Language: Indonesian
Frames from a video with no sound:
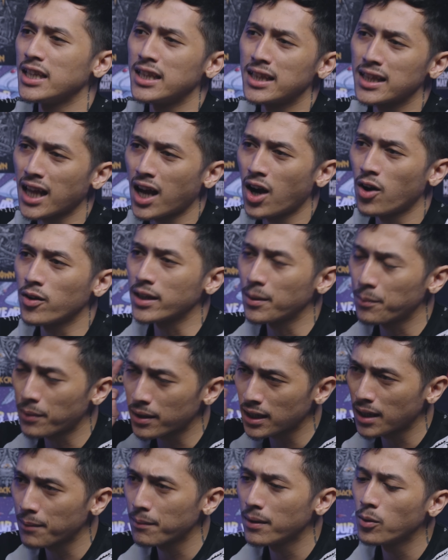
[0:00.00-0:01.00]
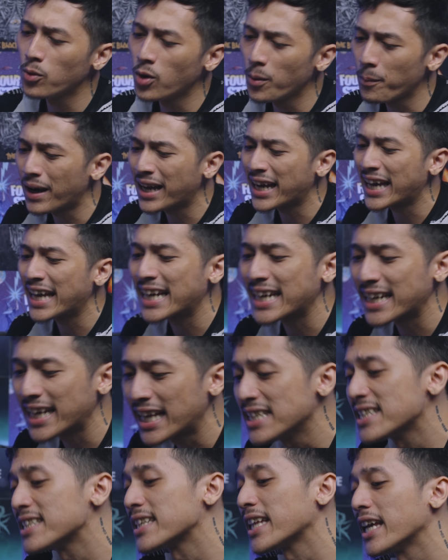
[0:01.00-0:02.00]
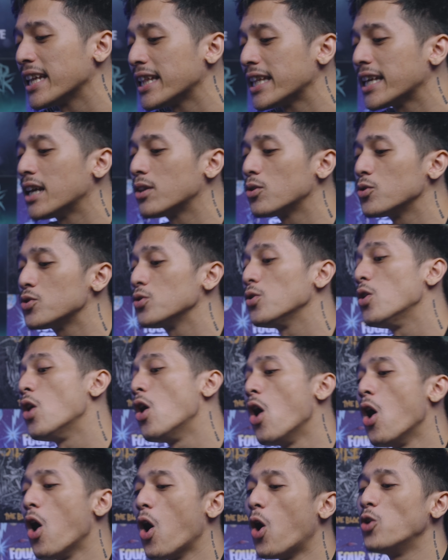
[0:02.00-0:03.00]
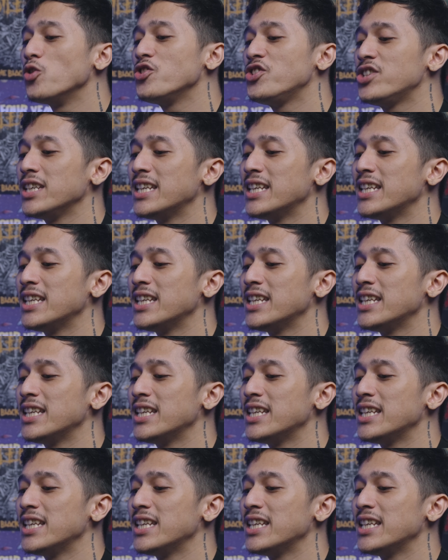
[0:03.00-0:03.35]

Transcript: in town yang pertama gue pakai Race t 37 e OG